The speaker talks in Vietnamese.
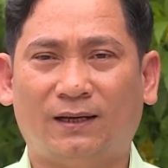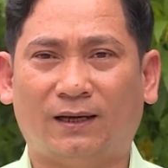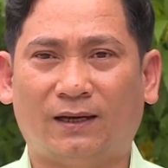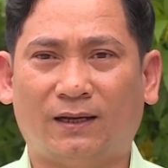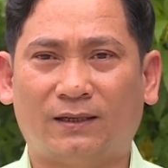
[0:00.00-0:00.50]

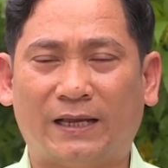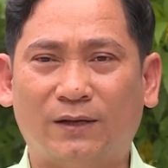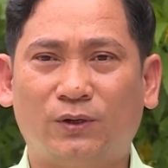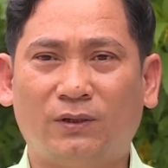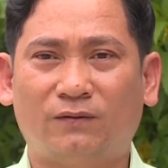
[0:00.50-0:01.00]
à,
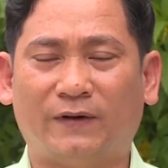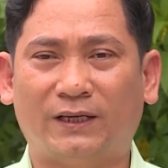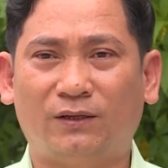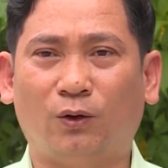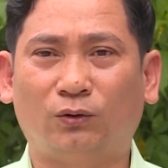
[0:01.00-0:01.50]
sản xuất và
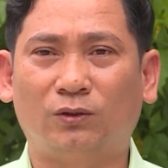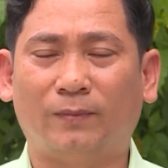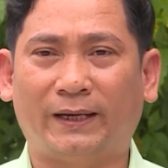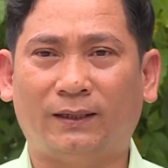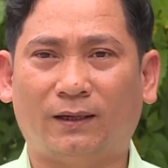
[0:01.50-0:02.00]
dịch vụ
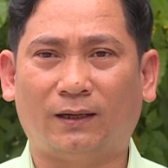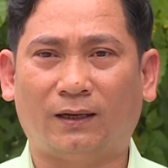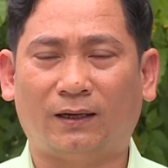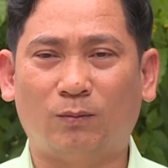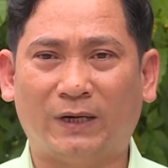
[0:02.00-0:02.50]
thương mại
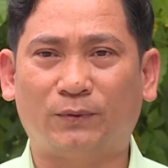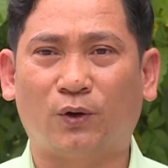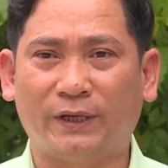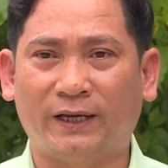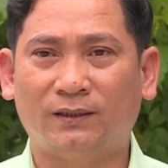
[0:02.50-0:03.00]
à, nông nghiệp
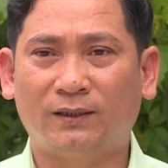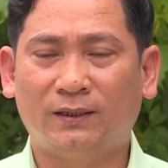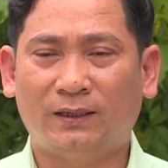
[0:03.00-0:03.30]
toàn diện,